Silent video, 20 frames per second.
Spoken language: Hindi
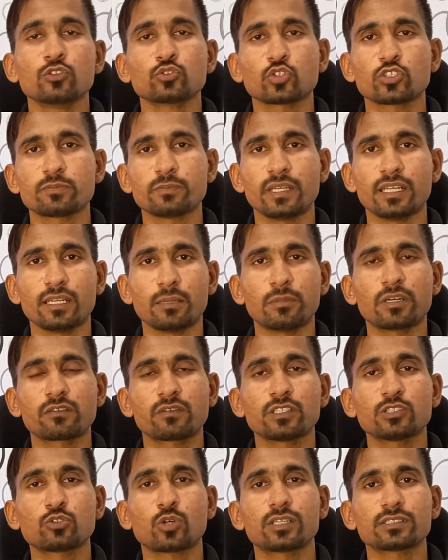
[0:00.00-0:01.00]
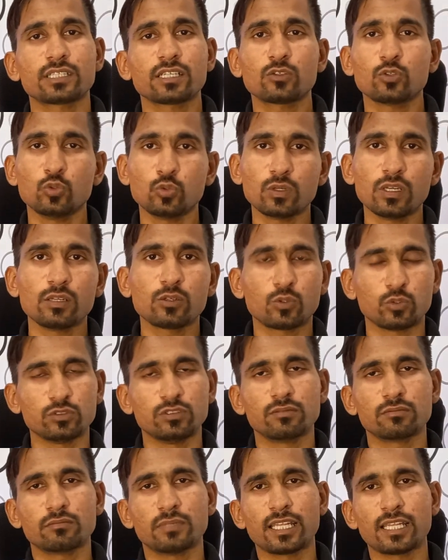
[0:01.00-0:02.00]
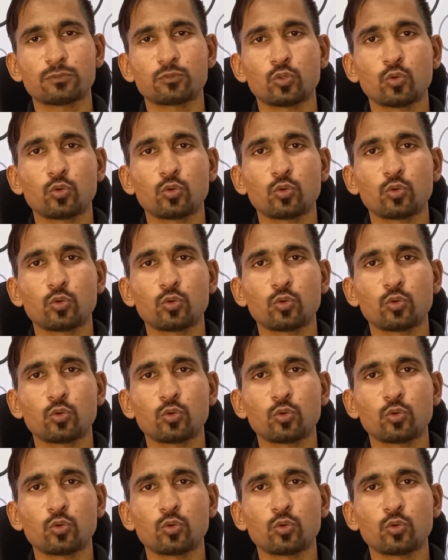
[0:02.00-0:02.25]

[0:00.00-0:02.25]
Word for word: तो इसमें नंबर वन तो आता है गूगल खुद मतलब